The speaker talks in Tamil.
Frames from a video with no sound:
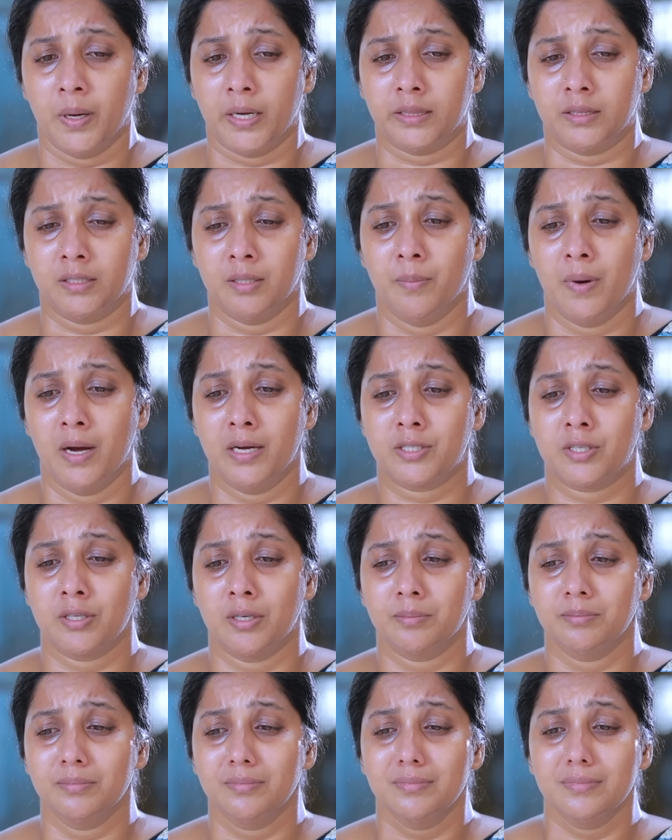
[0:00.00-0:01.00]
பத்து
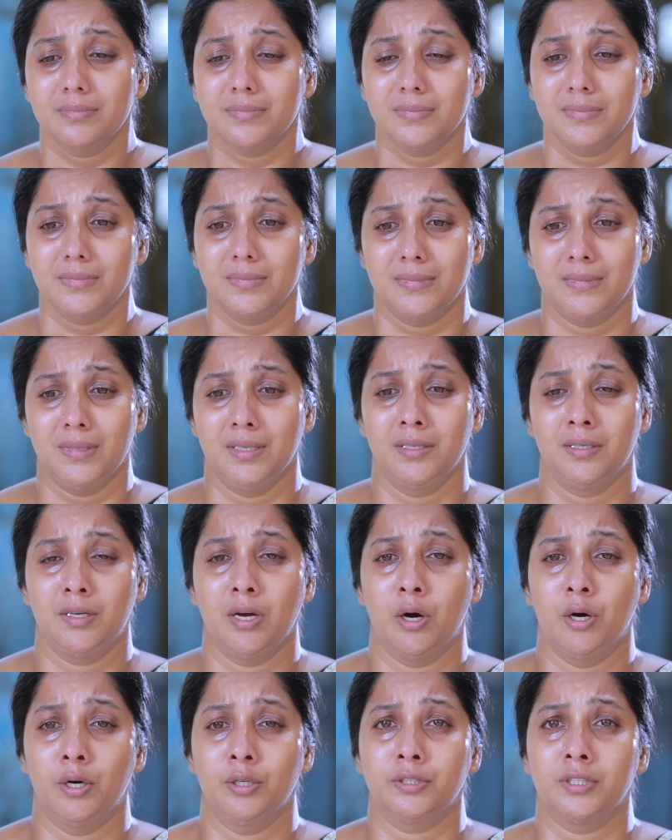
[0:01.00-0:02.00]
மாசம்
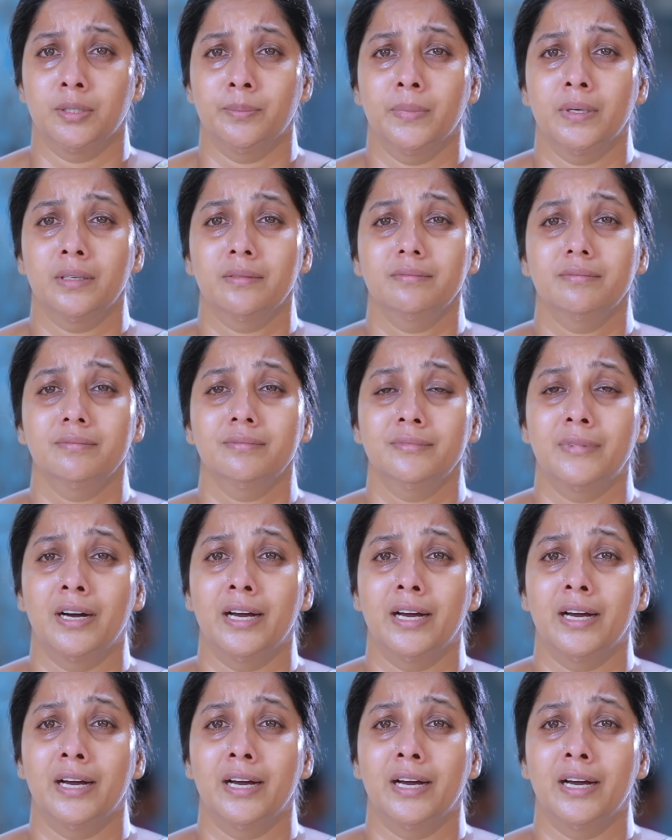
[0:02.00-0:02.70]
கௌதம